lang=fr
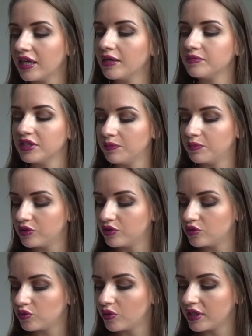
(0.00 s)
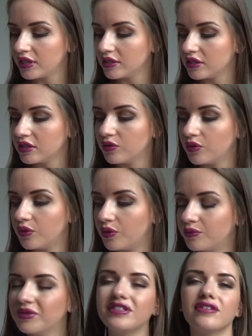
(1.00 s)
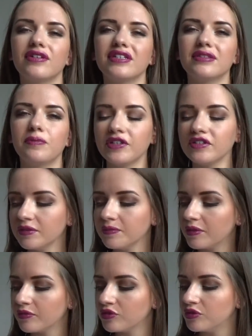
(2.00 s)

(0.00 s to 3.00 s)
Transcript: un petit peu de soins mais c'est vrai que c'est principalement